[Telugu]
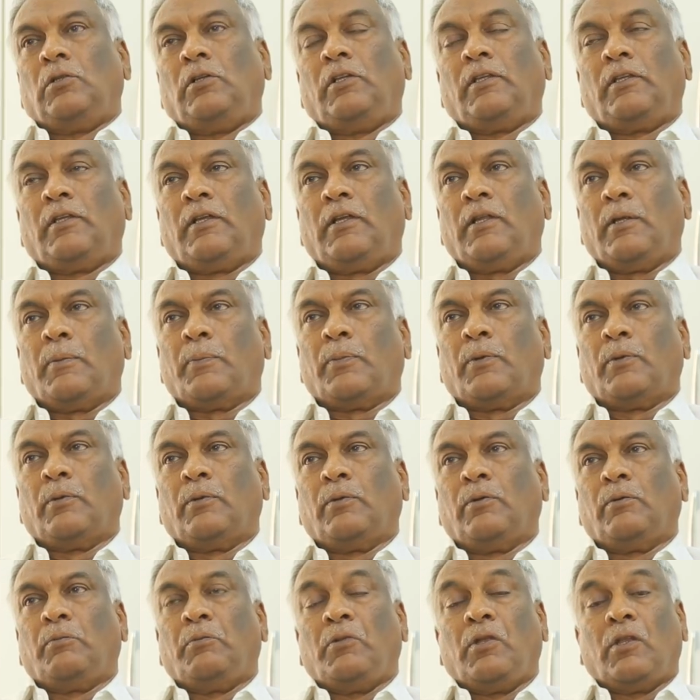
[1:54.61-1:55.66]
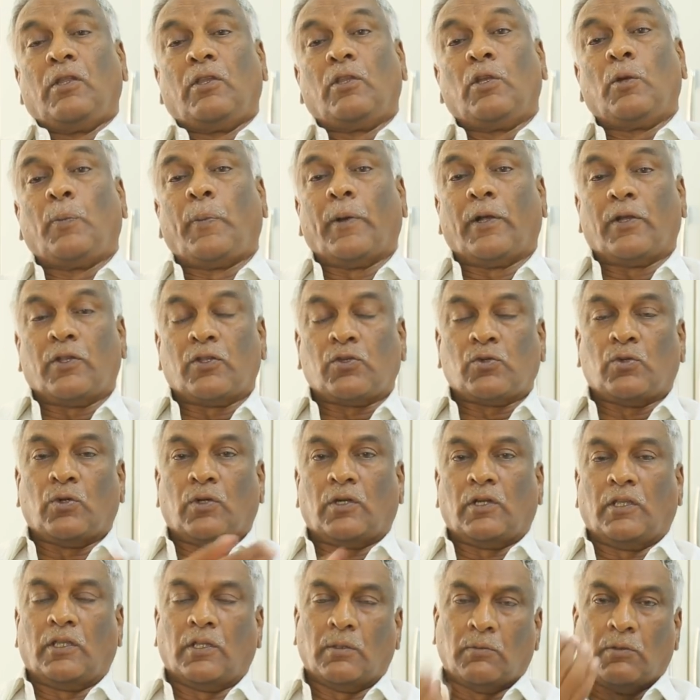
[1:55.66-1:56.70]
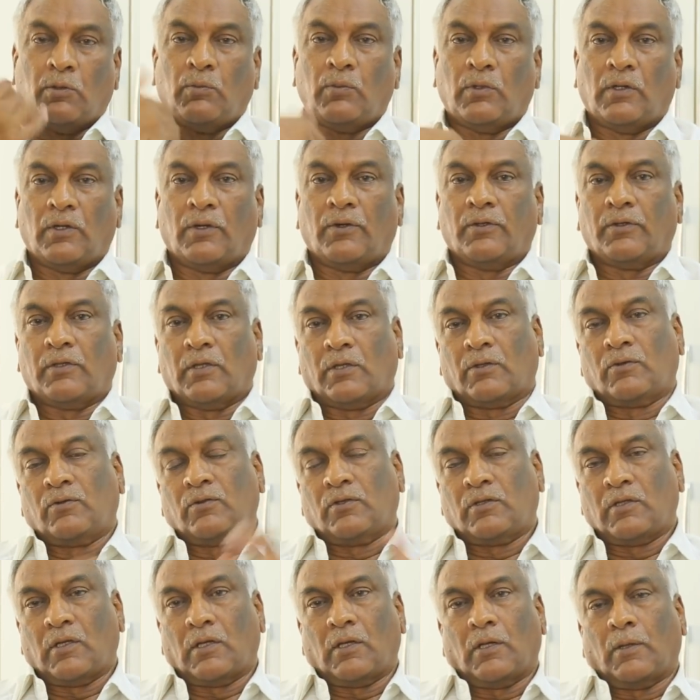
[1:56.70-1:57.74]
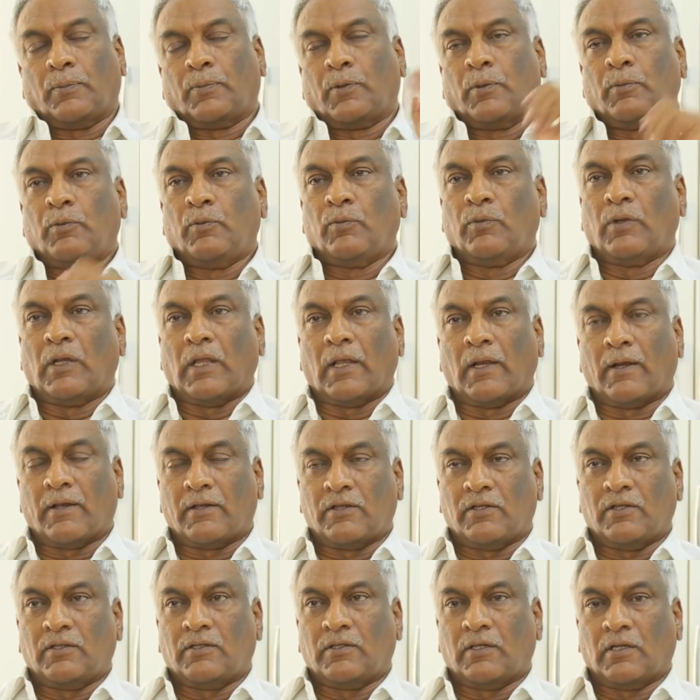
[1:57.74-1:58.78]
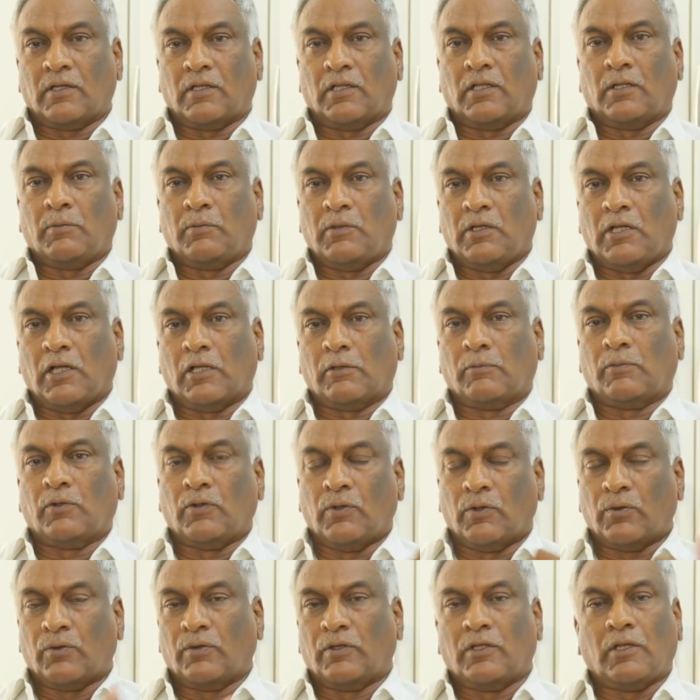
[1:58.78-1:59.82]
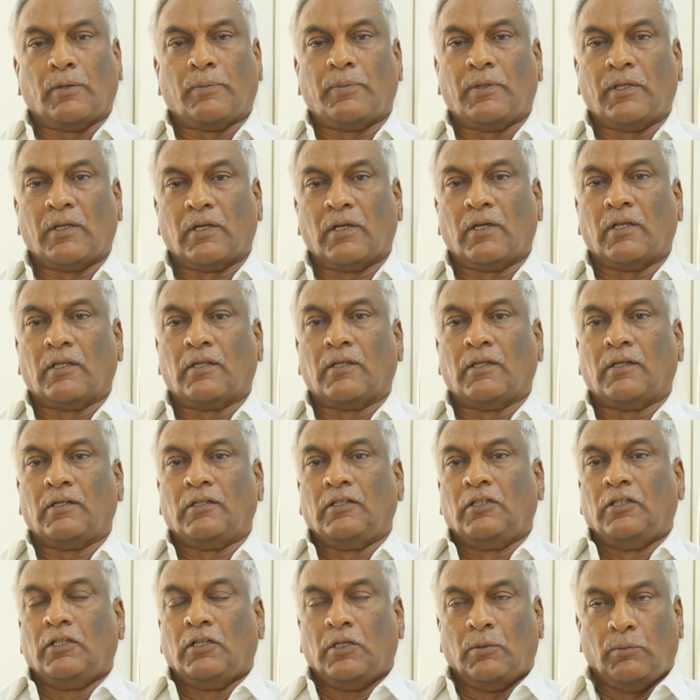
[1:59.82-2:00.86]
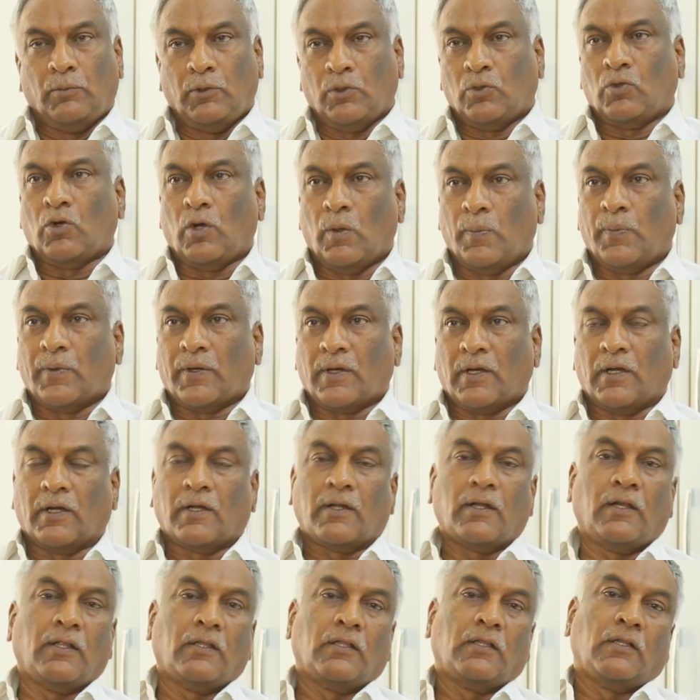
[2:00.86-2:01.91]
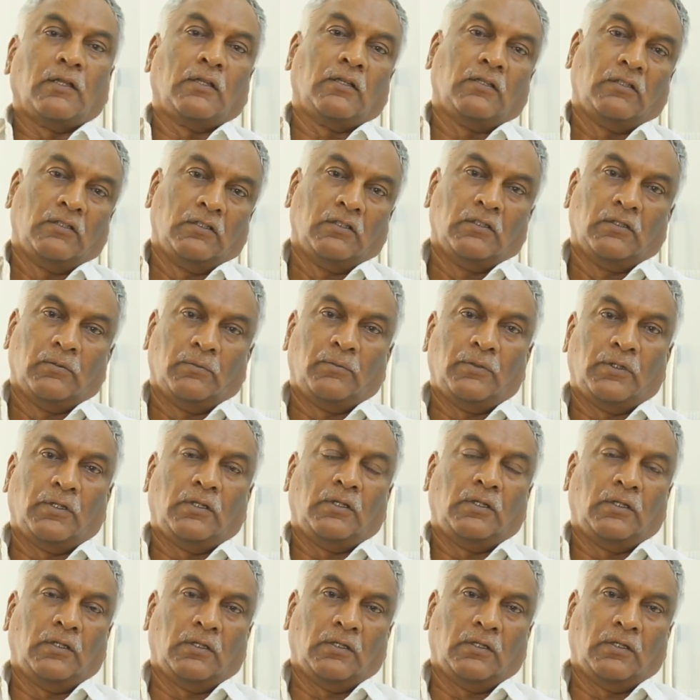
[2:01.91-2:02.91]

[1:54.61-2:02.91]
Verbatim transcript: లేదంటే ఇప్పుడు మీరు ఎందుకు పట్టించుకోవట్లేదని మమ్మల్ని అడుగుతారు చూసారా అప్పుడు మిమ్మల్ని అల్లరి చేశారు కదా మీ ఆత్మగౌరవం దెబ్బతినలేదా మీ కోపం రావట్లేదా మీ